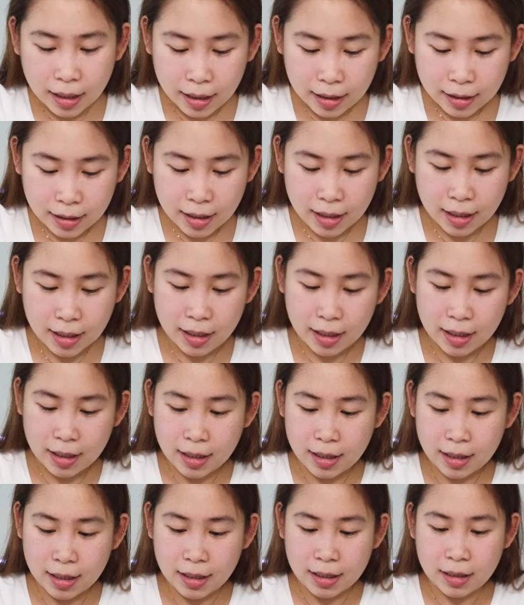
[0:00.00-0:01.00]
And
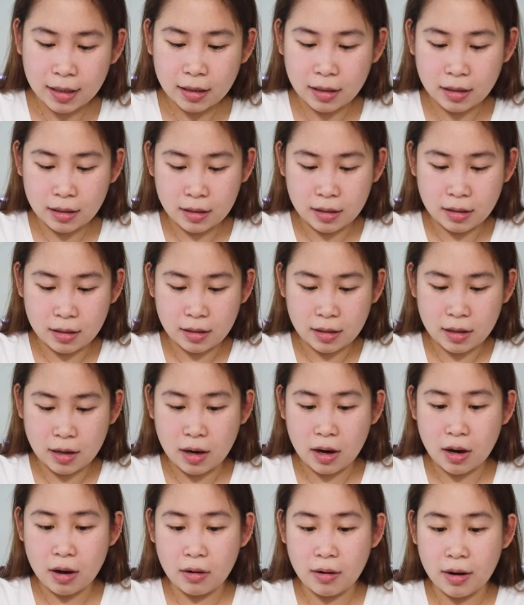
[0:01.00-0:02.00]
then,
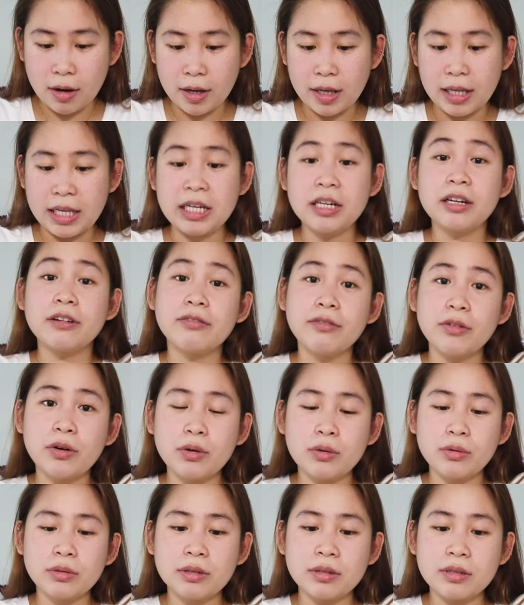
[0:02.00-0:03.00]
oh,
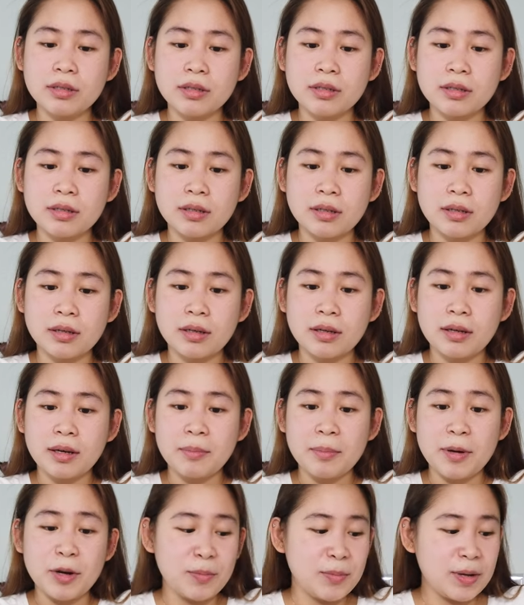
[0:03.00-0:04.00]
earphones.
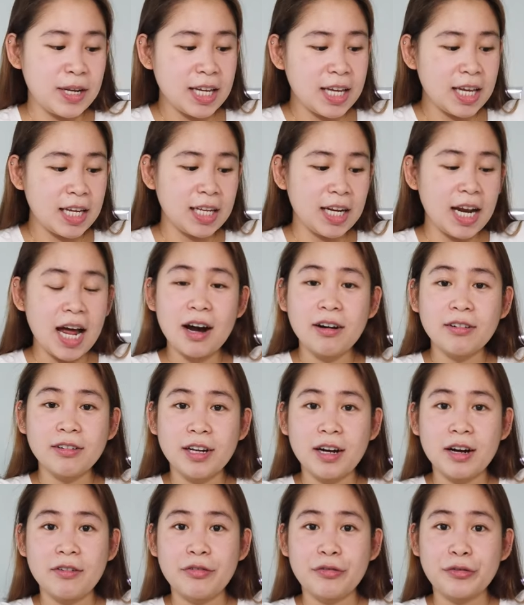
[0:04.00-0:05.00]
Pero binigyan nila
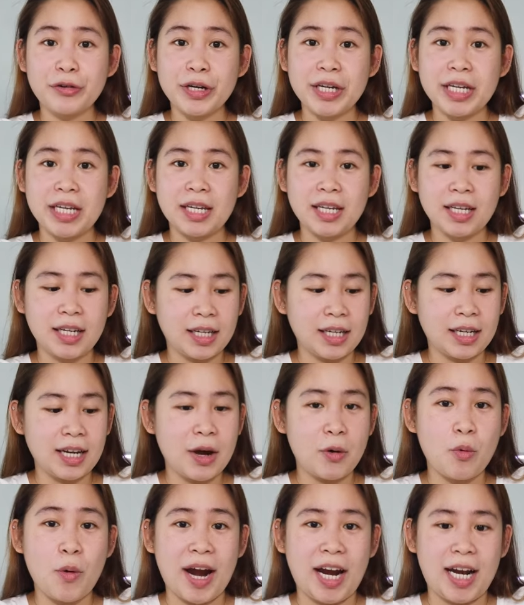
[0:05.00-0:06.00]
ako ng free
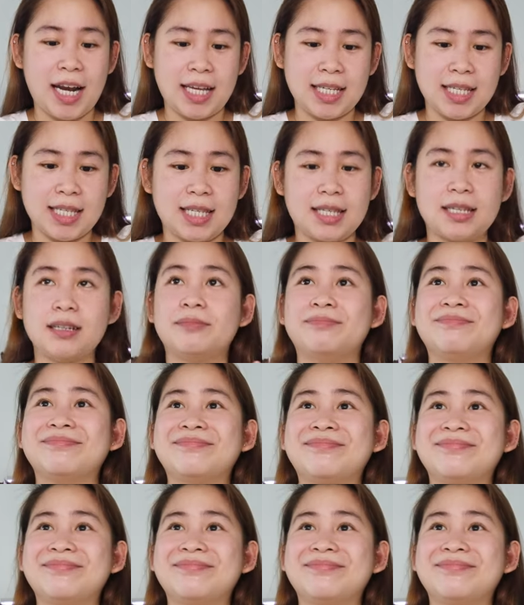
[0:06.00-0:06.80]
na wireless.